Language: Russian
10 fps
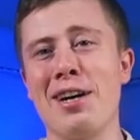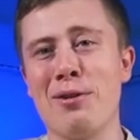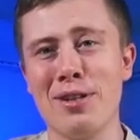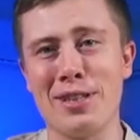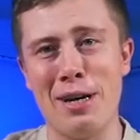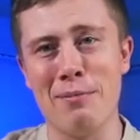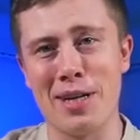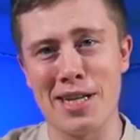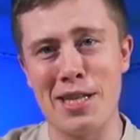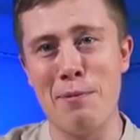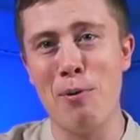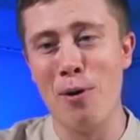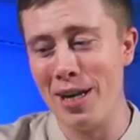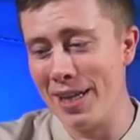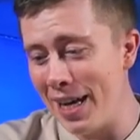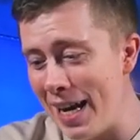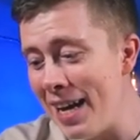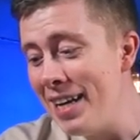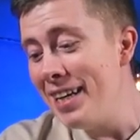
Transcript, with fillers: какое-то там краснополье, да?